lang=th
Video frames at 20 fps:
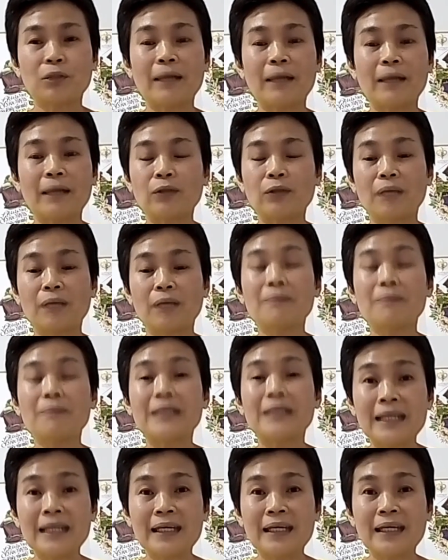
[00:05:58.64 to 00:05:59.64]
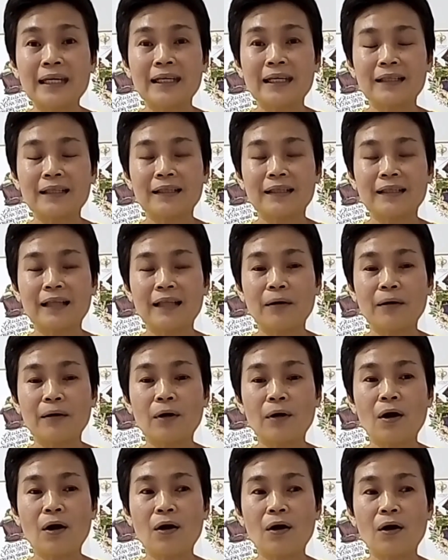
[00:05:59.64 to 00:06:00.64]
ปัจจุบันตัวเองไม่มีหนี้แล้
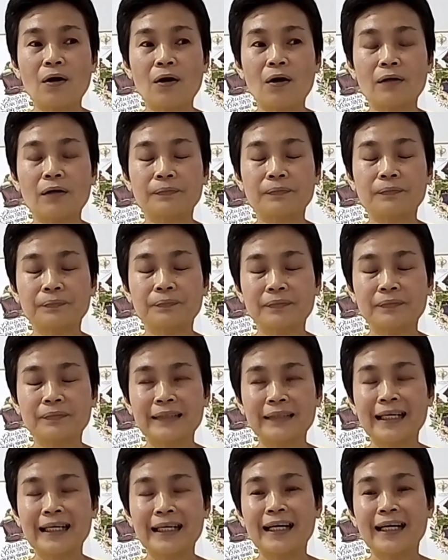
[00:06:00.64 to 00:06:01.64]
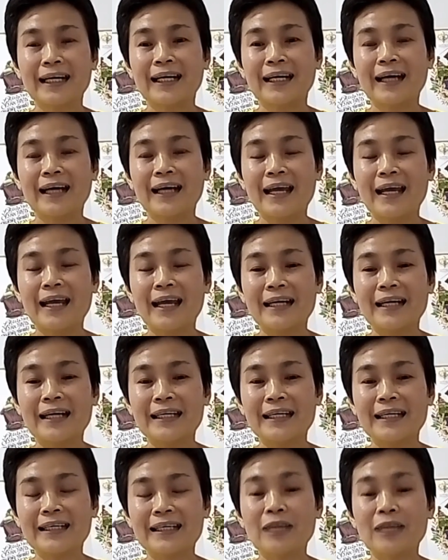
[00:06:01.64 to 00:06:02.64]
วก็ในอ
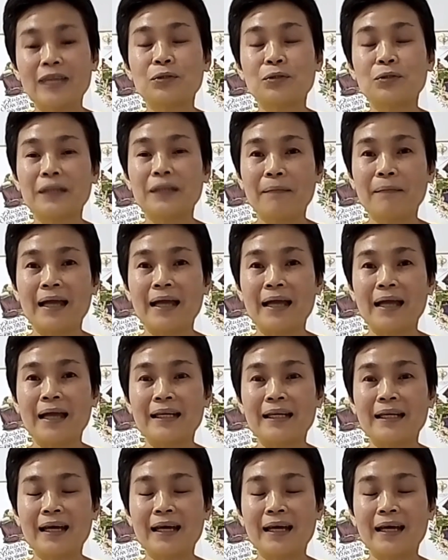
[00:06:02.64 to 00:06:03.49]
ดีตเนี่ย อยู่เชียงใหม่